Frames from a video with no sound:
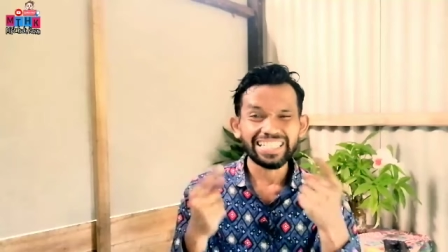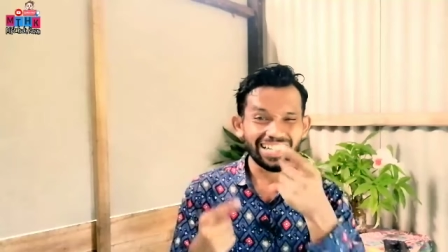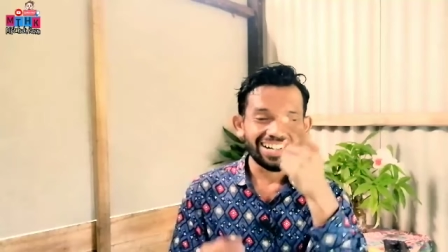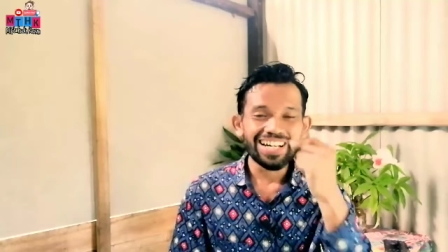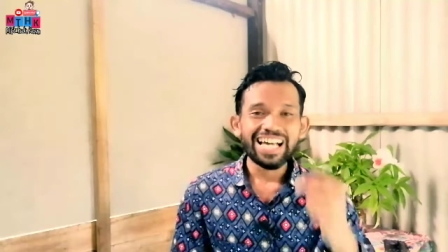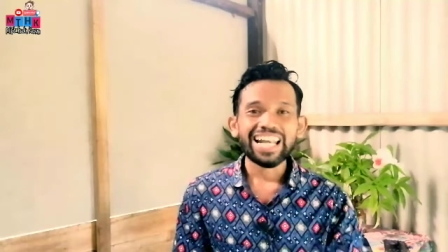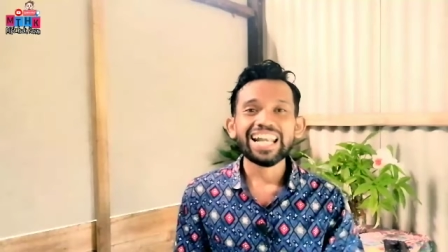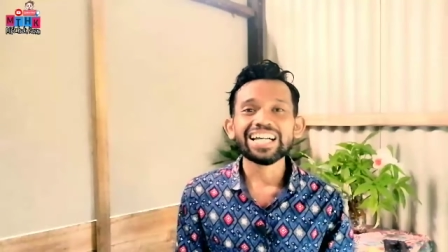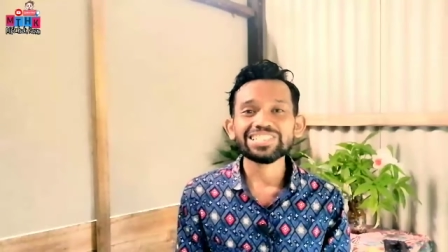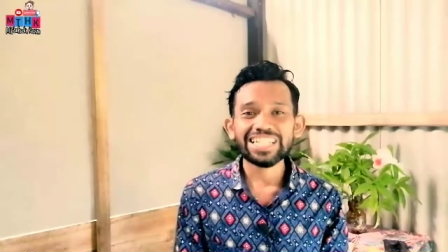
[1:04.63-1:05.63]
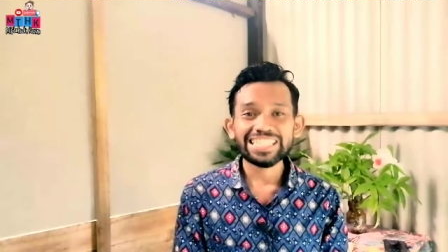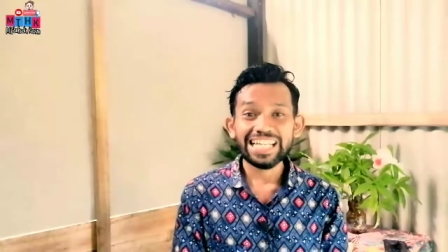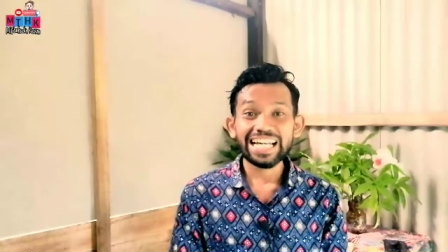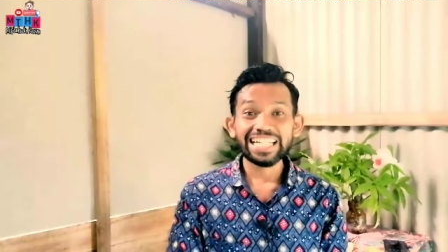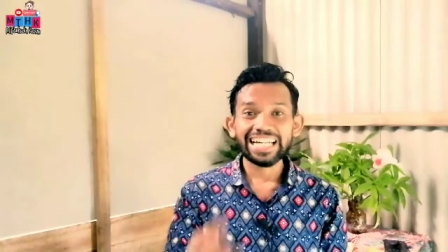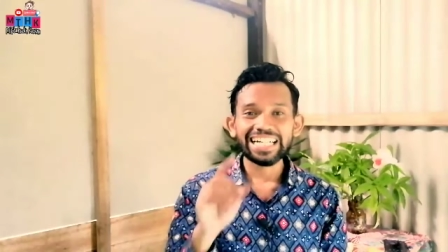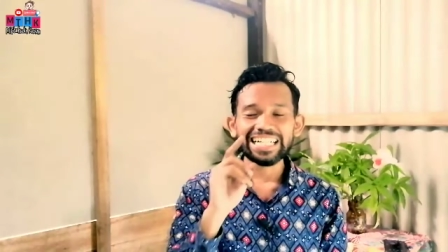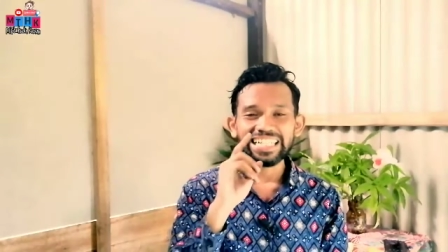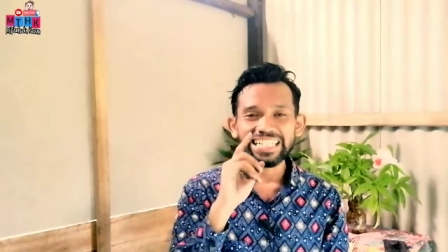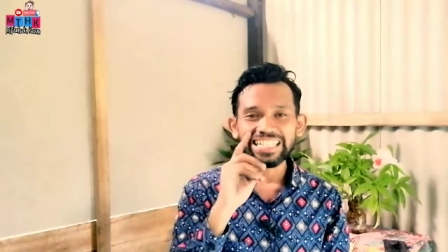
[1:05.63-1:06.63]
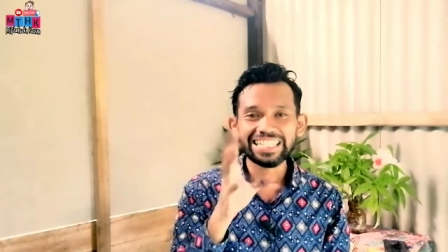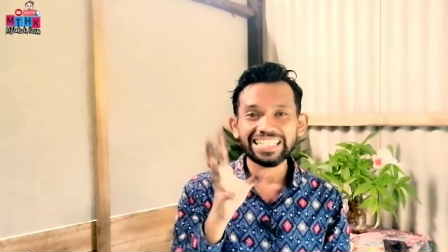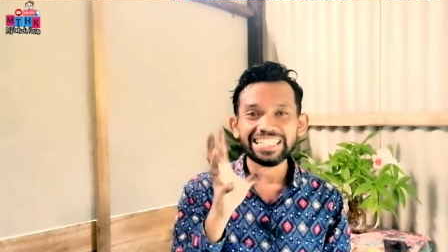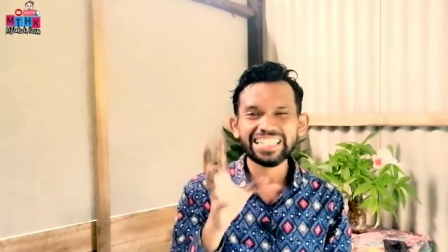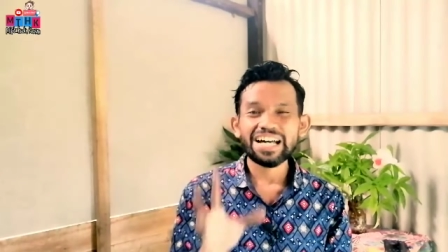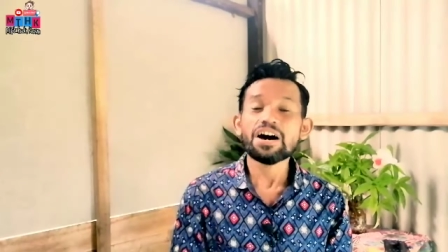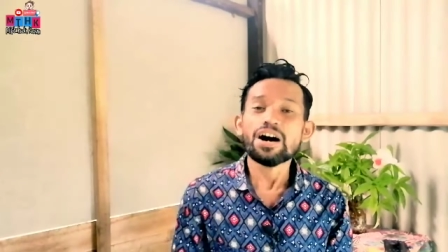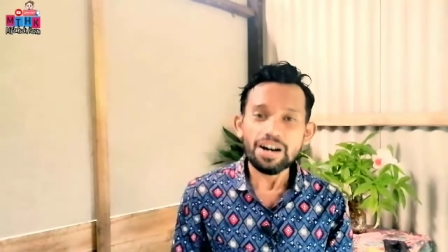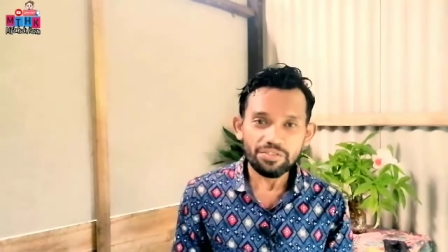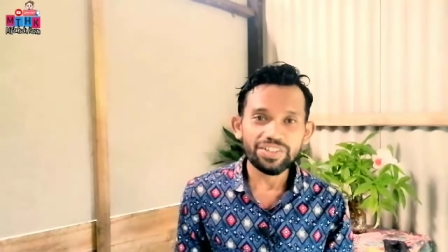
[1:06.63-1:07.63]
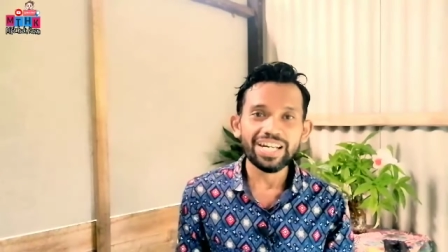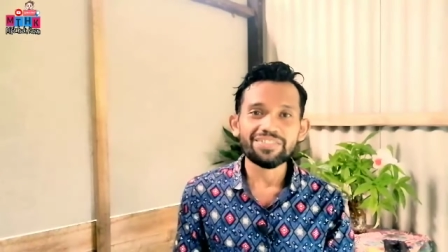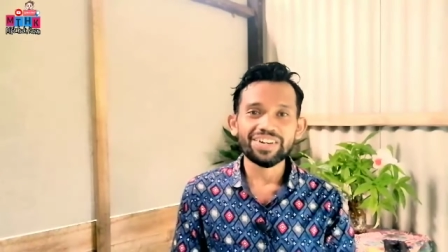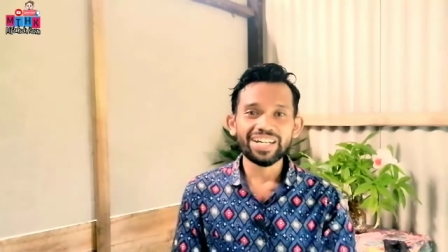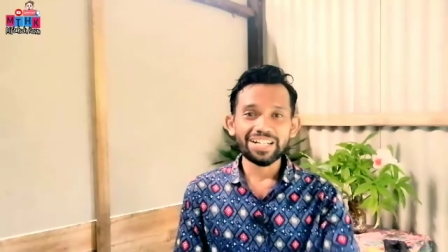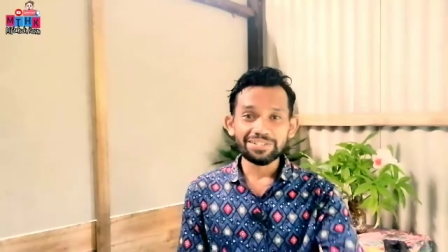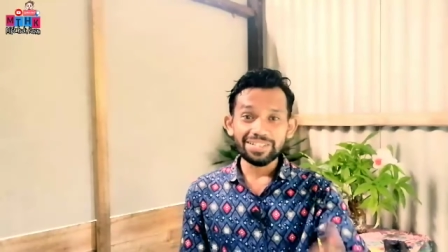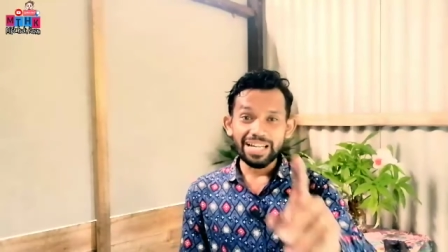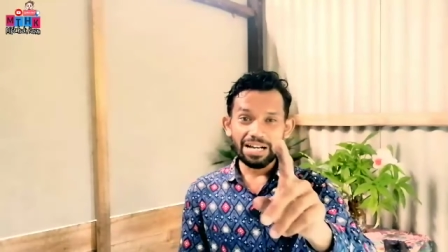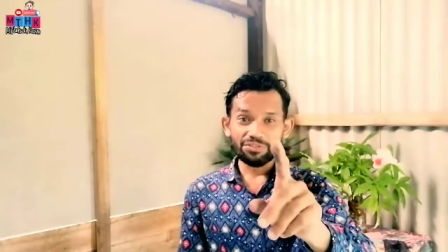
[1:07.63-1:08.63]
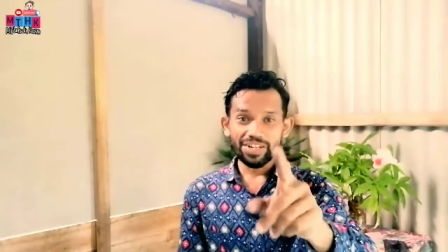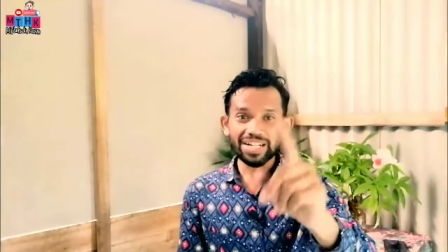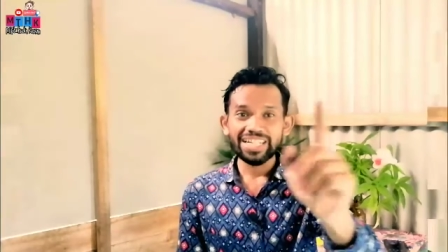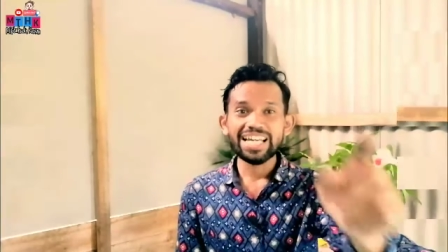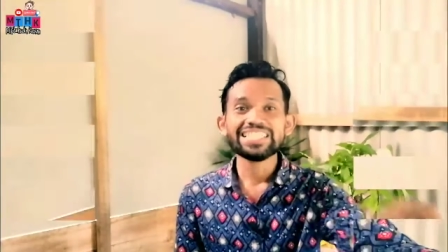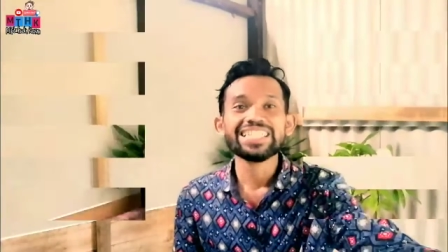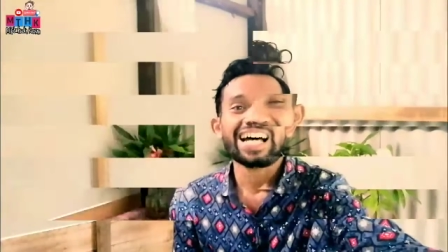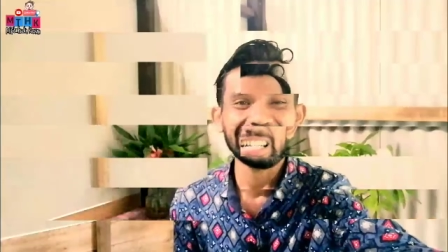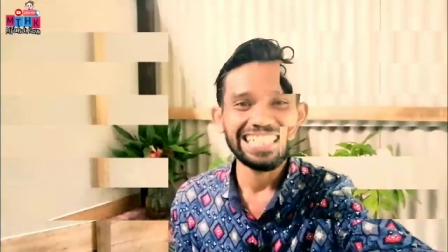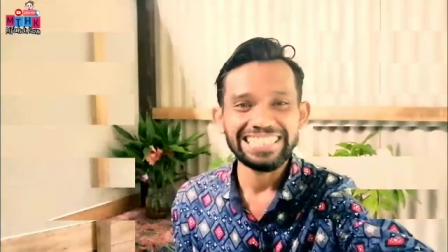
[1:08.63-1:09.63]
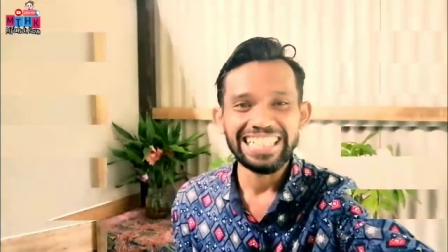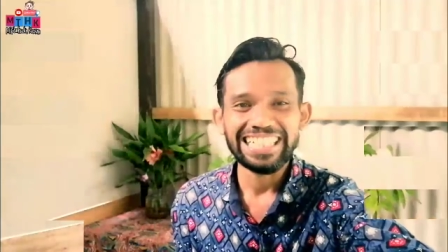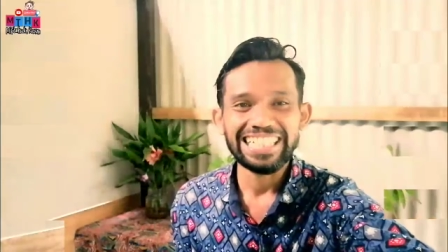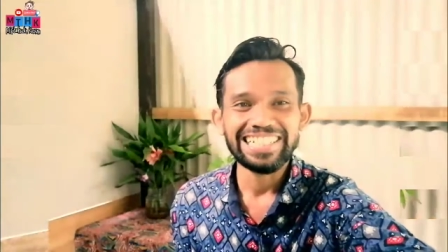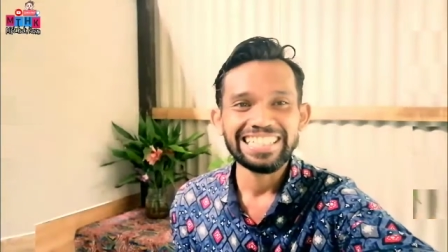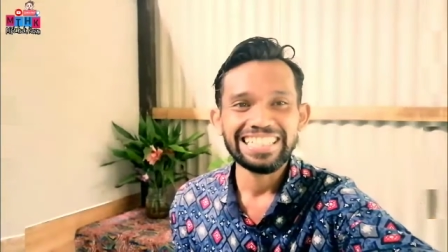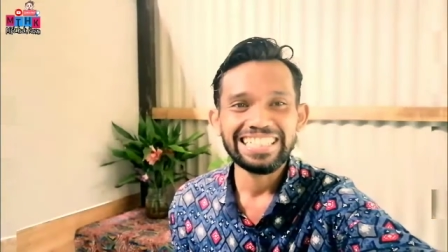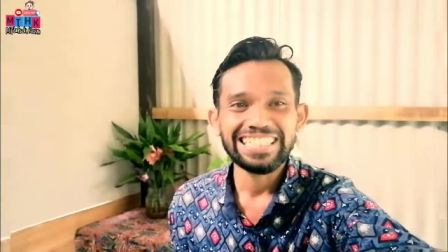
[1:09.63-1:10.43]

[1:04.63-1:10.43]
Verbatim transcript: Ya, langsung saja uh, Vina Fey dan juga Ferdiansa. Check it out.